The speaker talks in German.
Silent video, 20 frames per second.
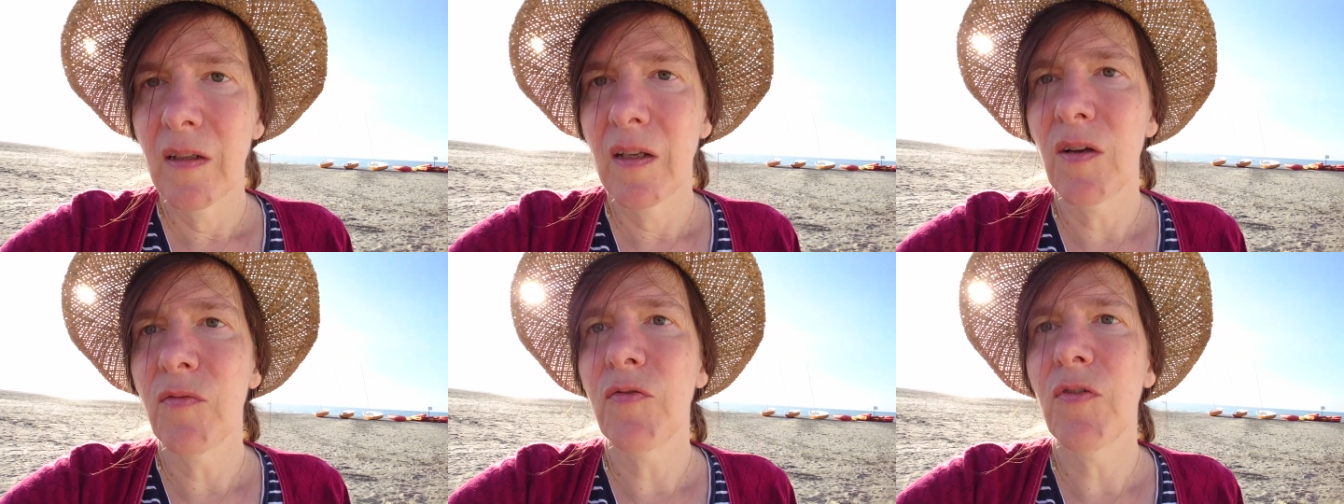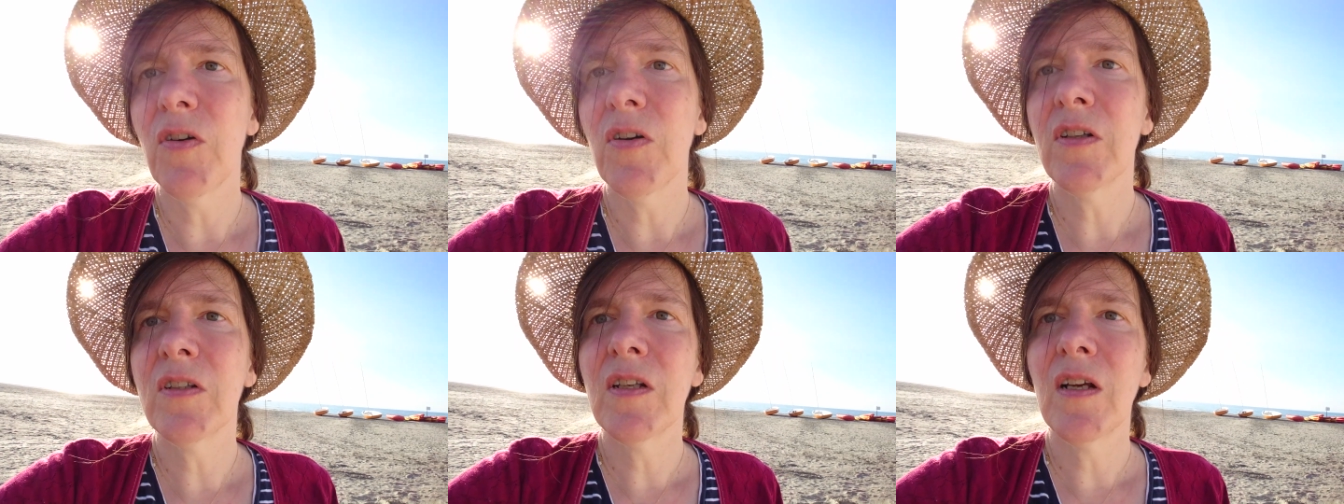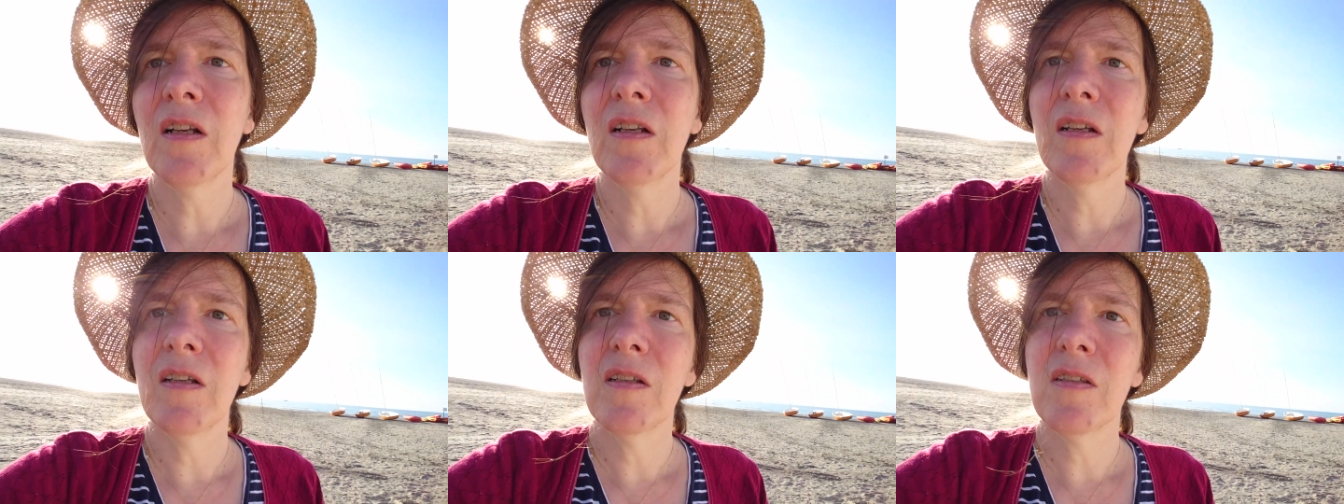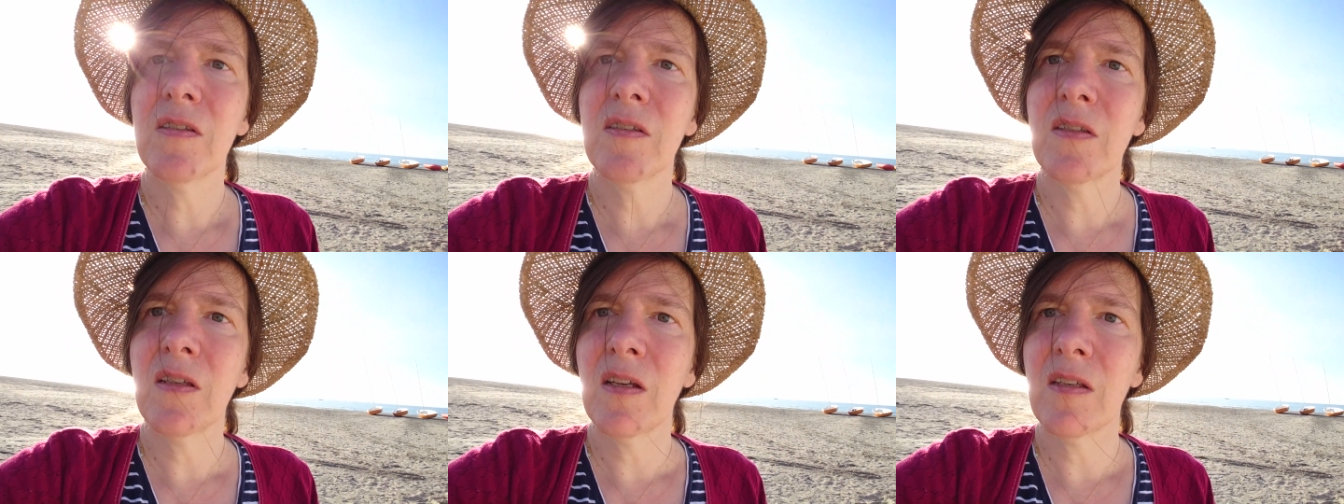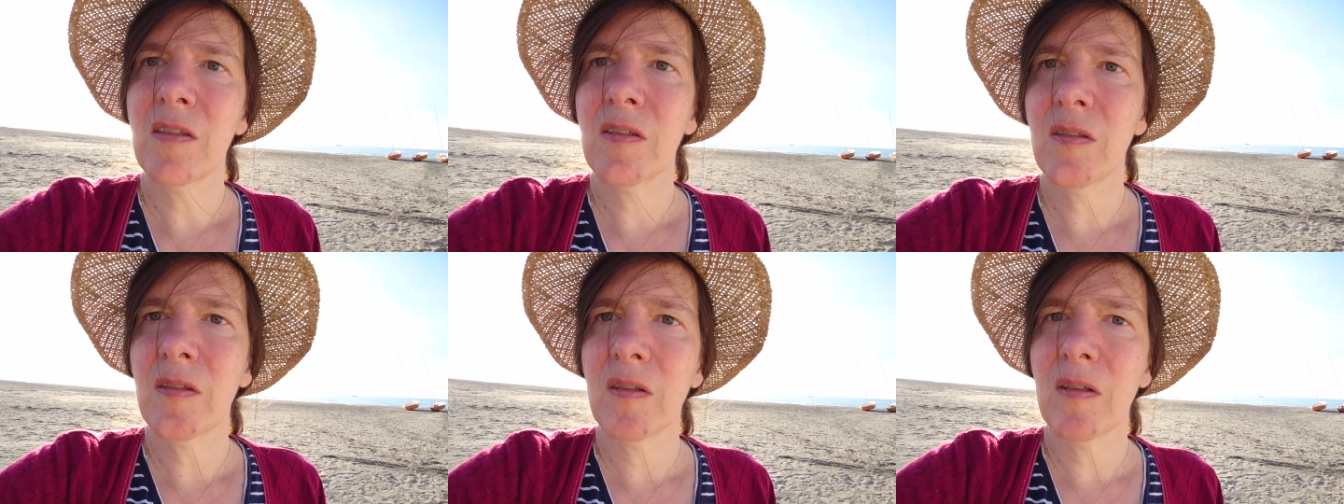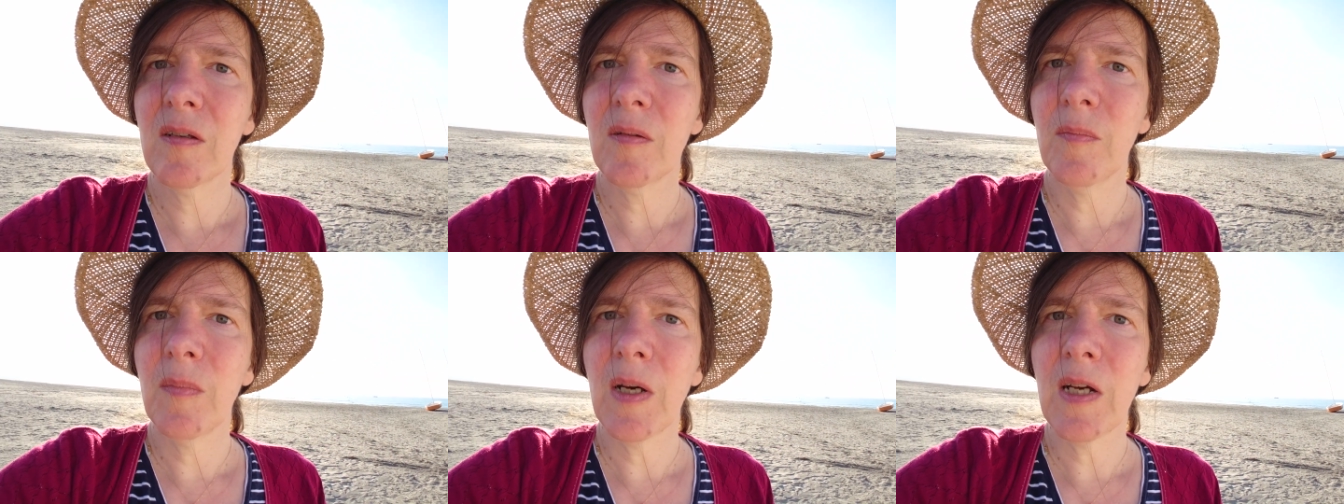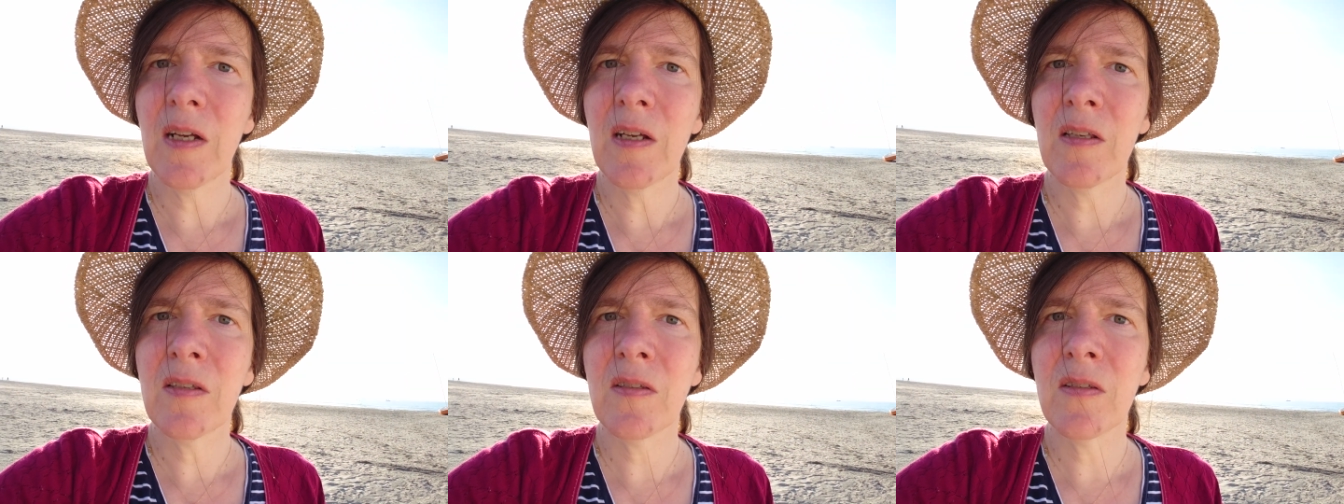Der Vorteil ist, dass
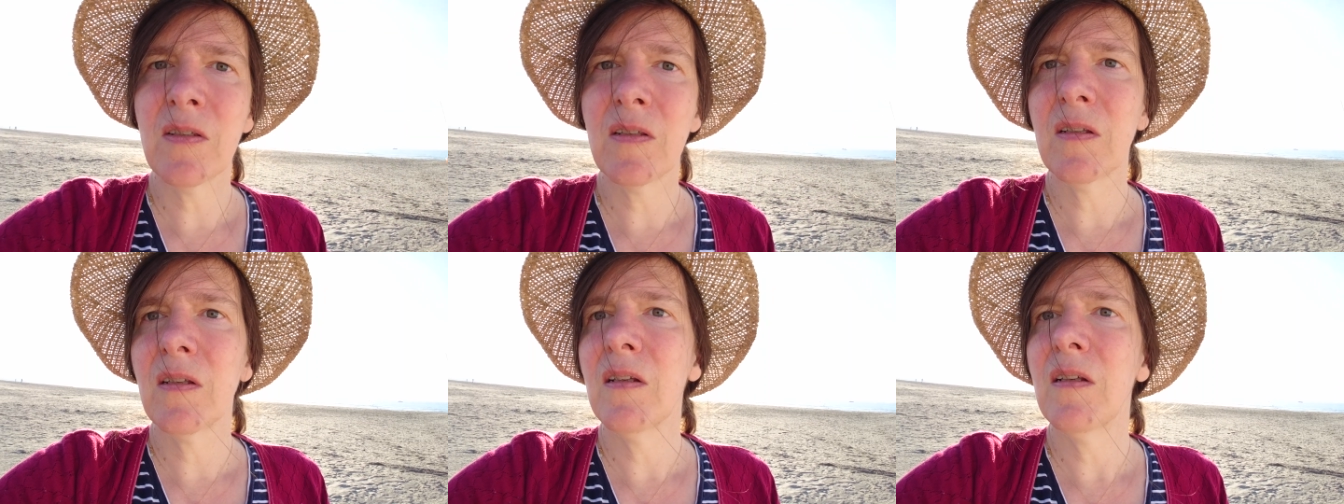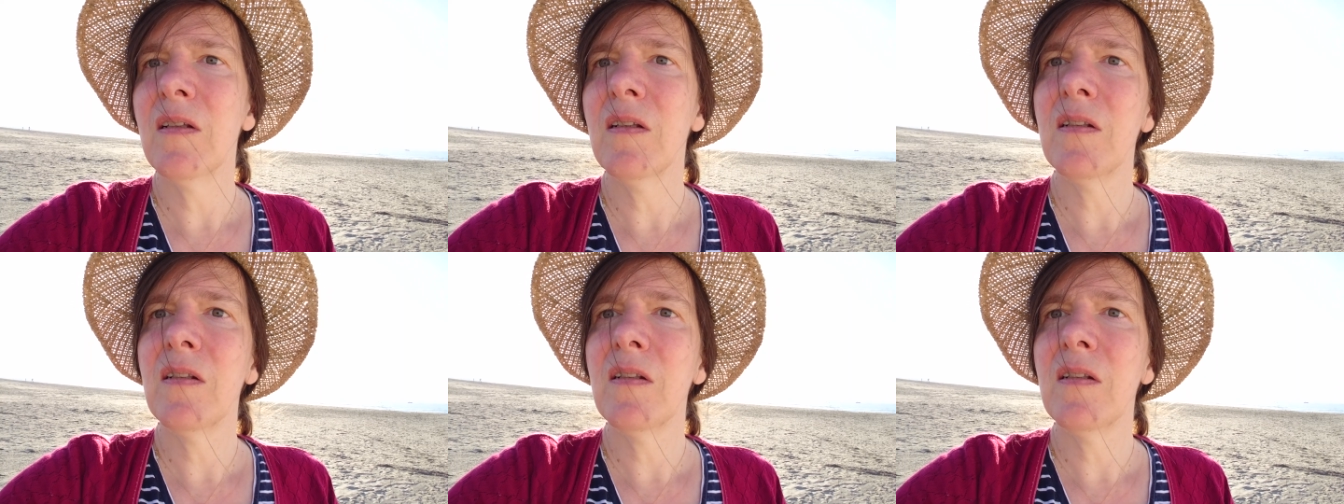meist